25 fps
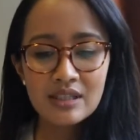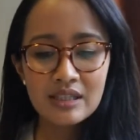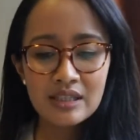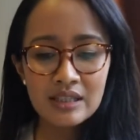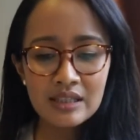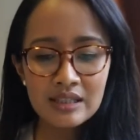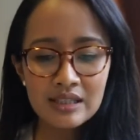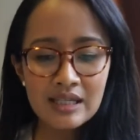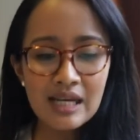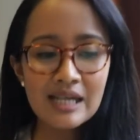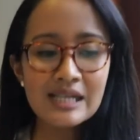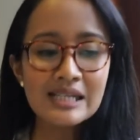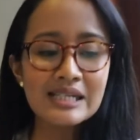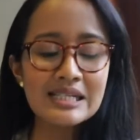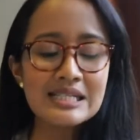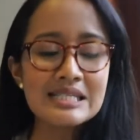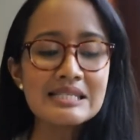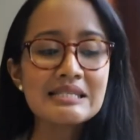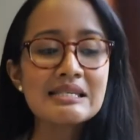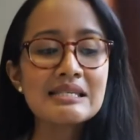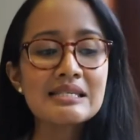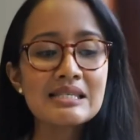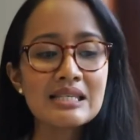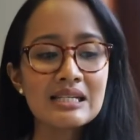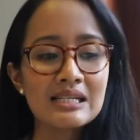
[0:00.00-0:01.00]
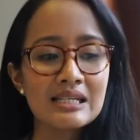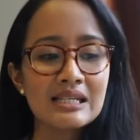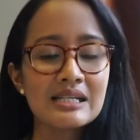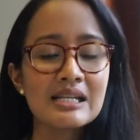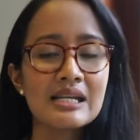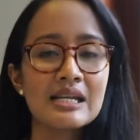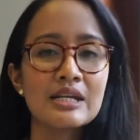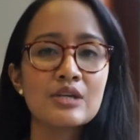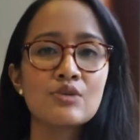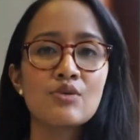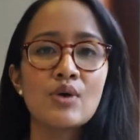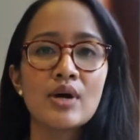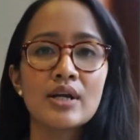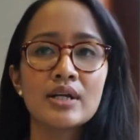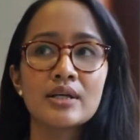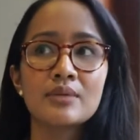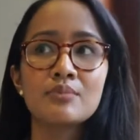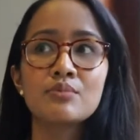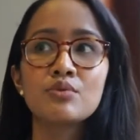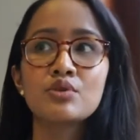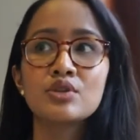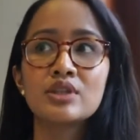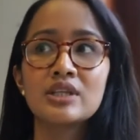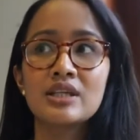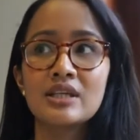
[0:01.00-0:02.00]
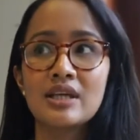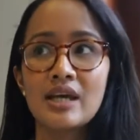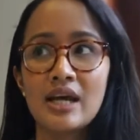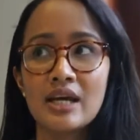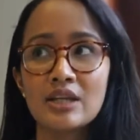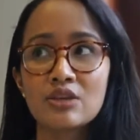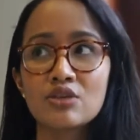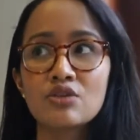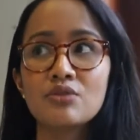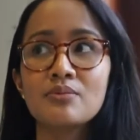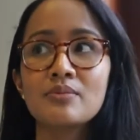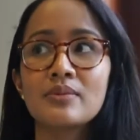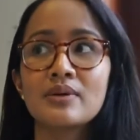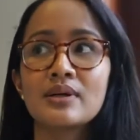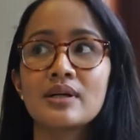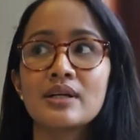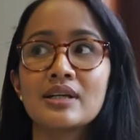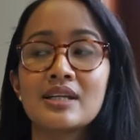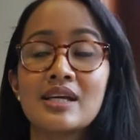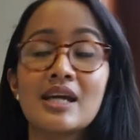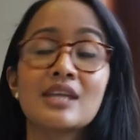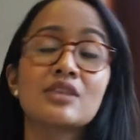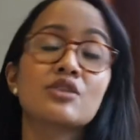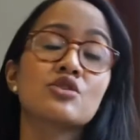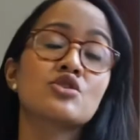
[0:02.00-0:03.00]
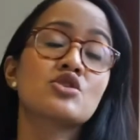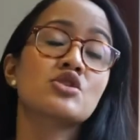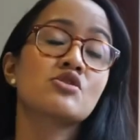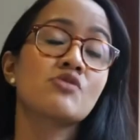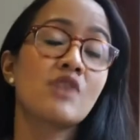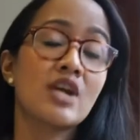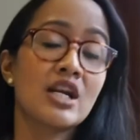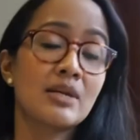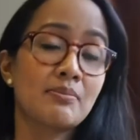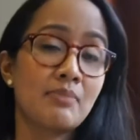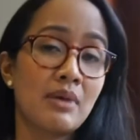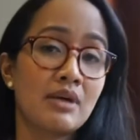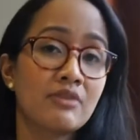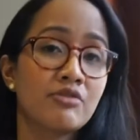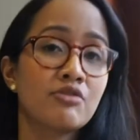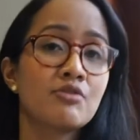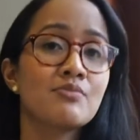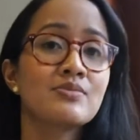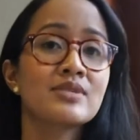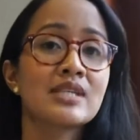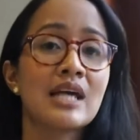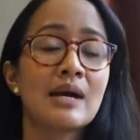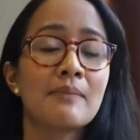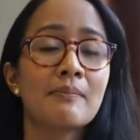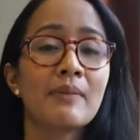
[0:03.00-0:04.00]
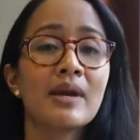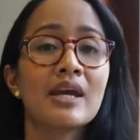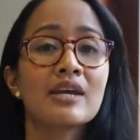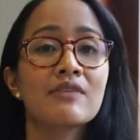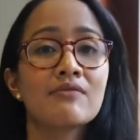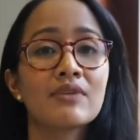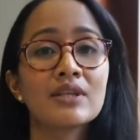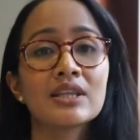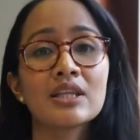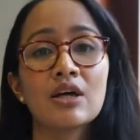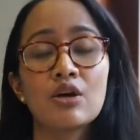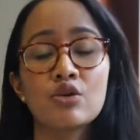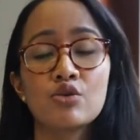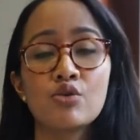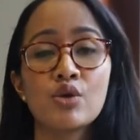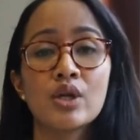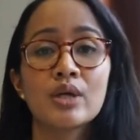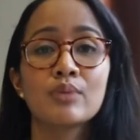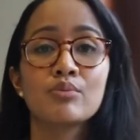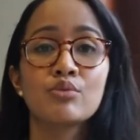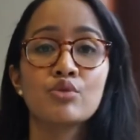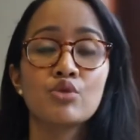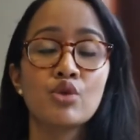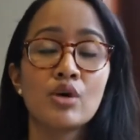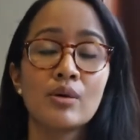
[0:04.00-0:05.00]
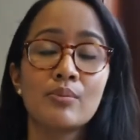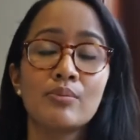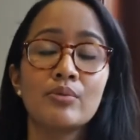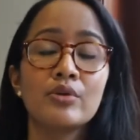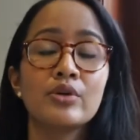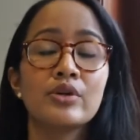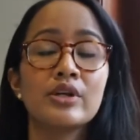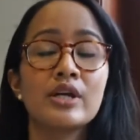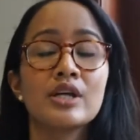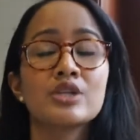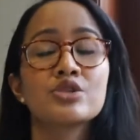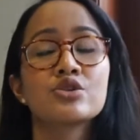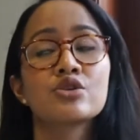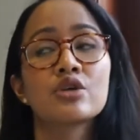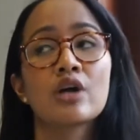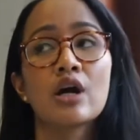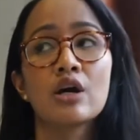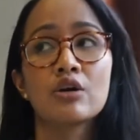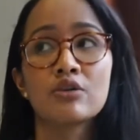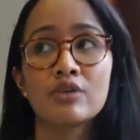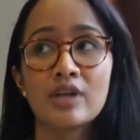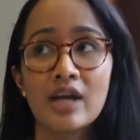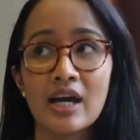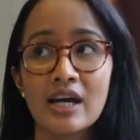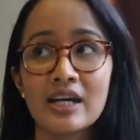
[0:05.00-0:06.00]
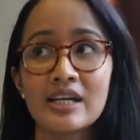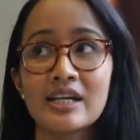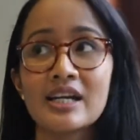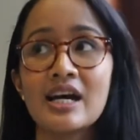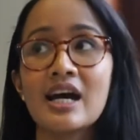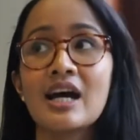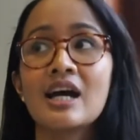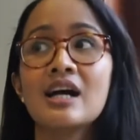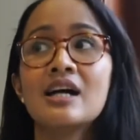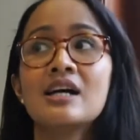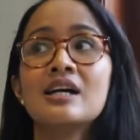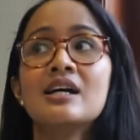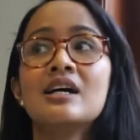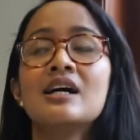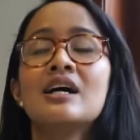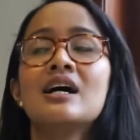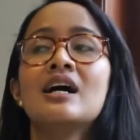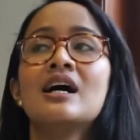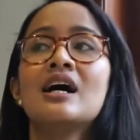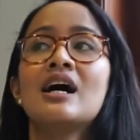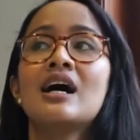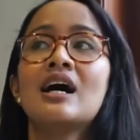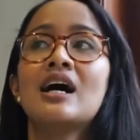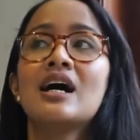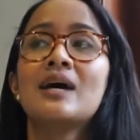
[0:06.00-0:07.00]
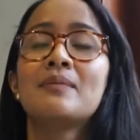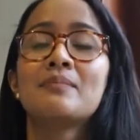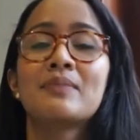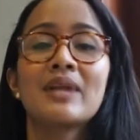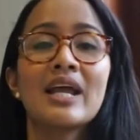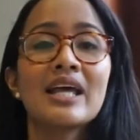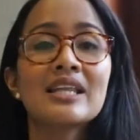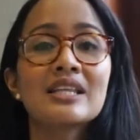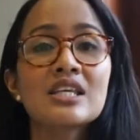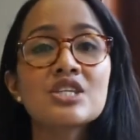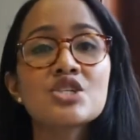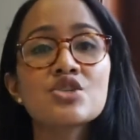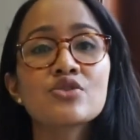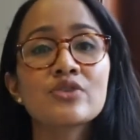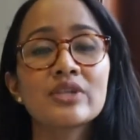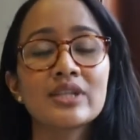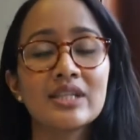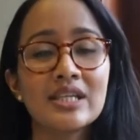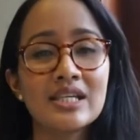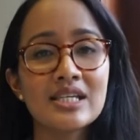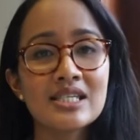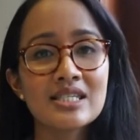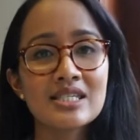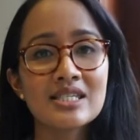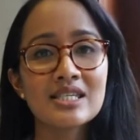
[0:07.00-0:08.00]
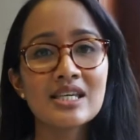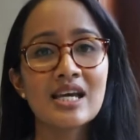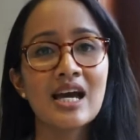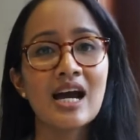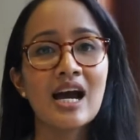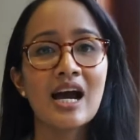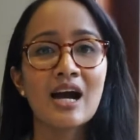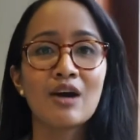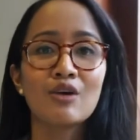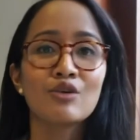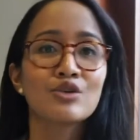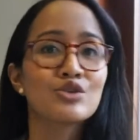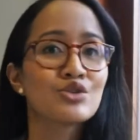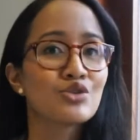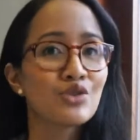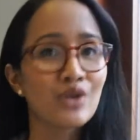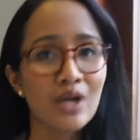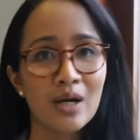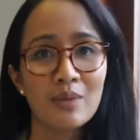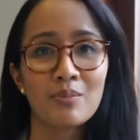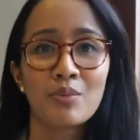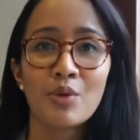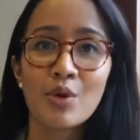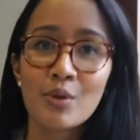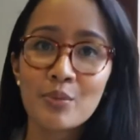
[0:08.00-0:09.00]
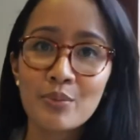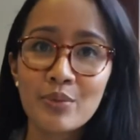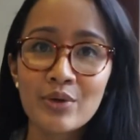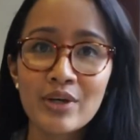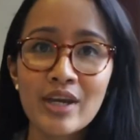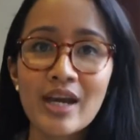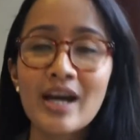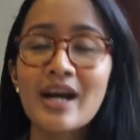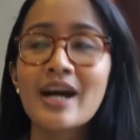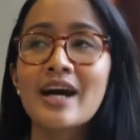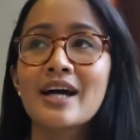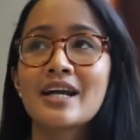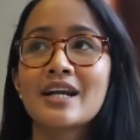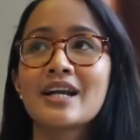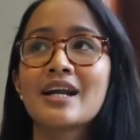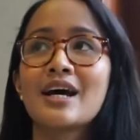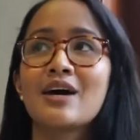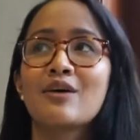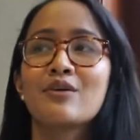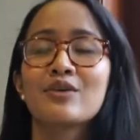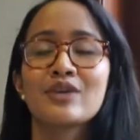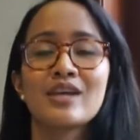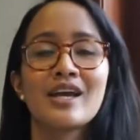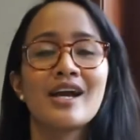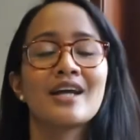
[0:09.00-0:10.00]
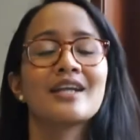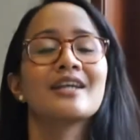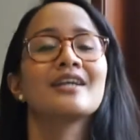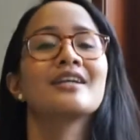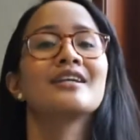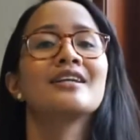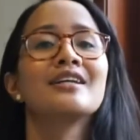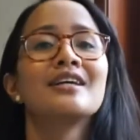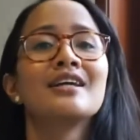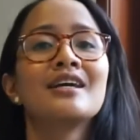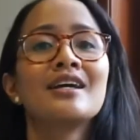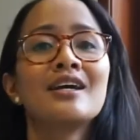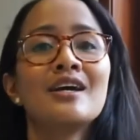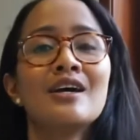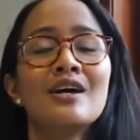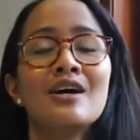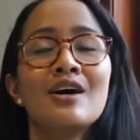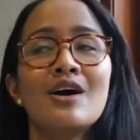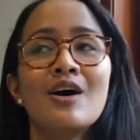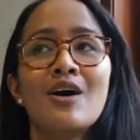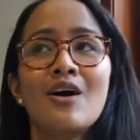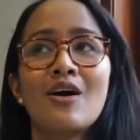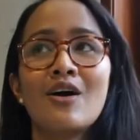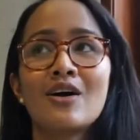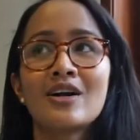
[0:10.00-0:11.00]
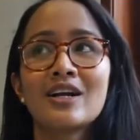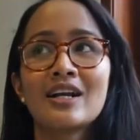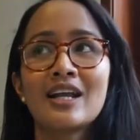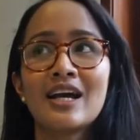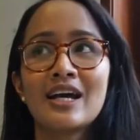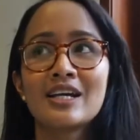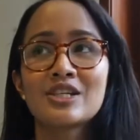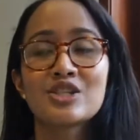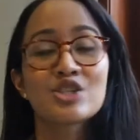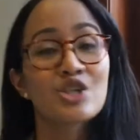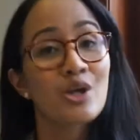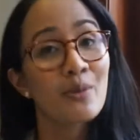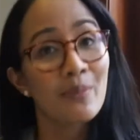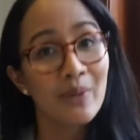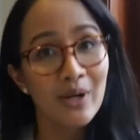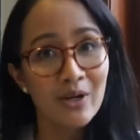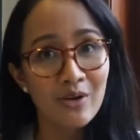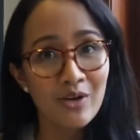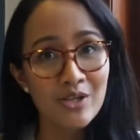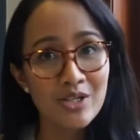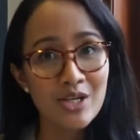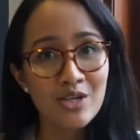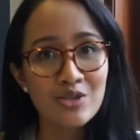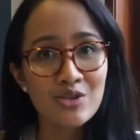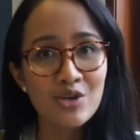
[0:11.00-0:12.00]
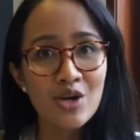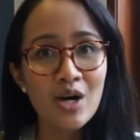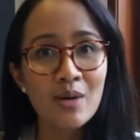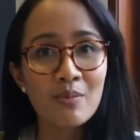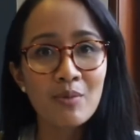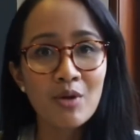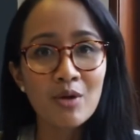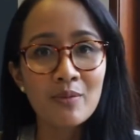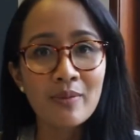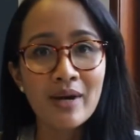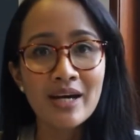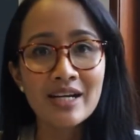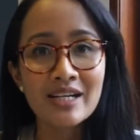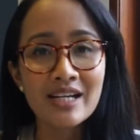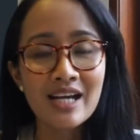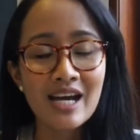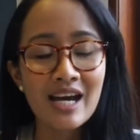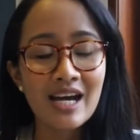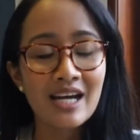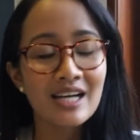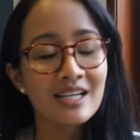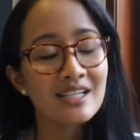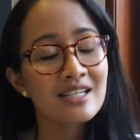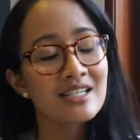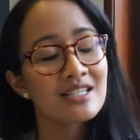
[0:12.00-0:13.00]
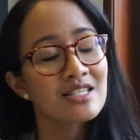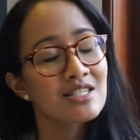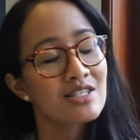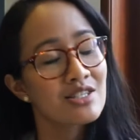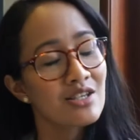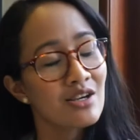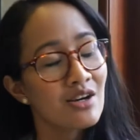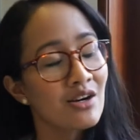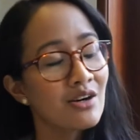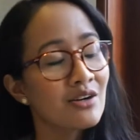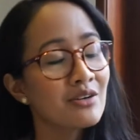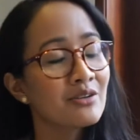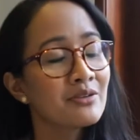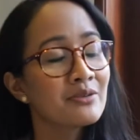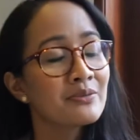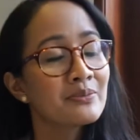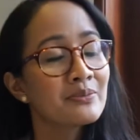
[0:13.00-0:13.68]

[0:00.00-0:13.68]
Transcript: dan consistently dari 2003 itu dia terus ngeluarin parfum sampai even tahun 2020 dia juga udah ada um, latest release yang aku juga belum punya karena aku nyari di online shop di Indonesia juga belum ada so